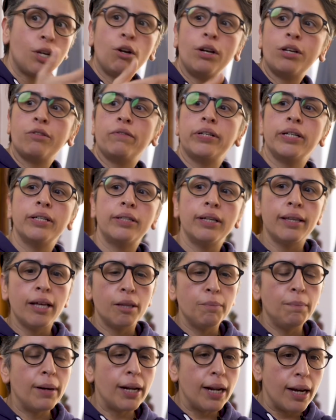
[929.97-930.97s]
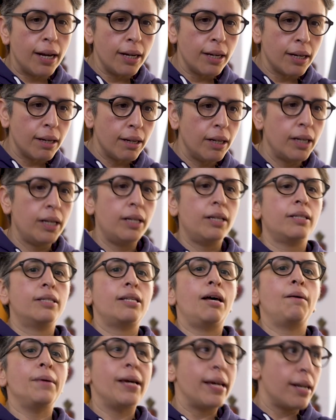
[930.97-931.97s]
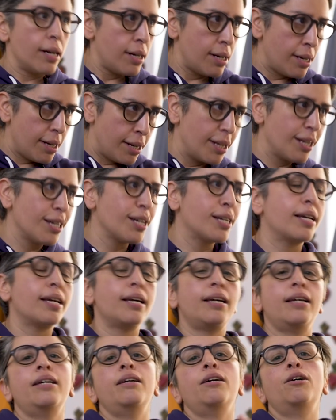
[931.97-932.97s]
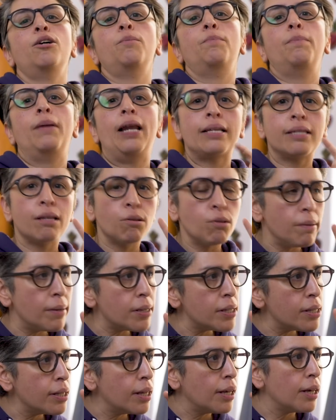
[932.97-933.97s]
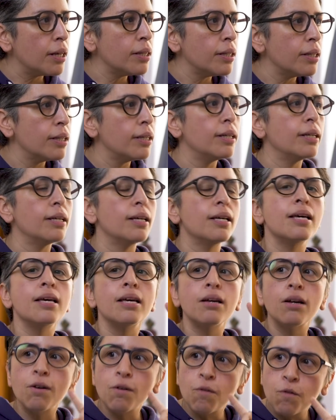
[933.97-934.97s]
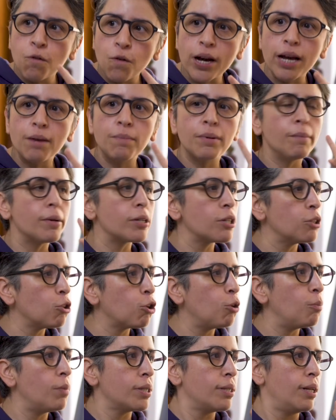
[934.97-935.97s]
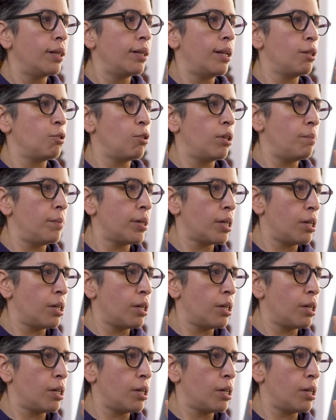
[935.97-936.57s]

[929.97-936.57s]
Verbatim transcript: tengo la suficiente edad para saber que Plaza Universidad fue el primer centro comercial de la Ciudad de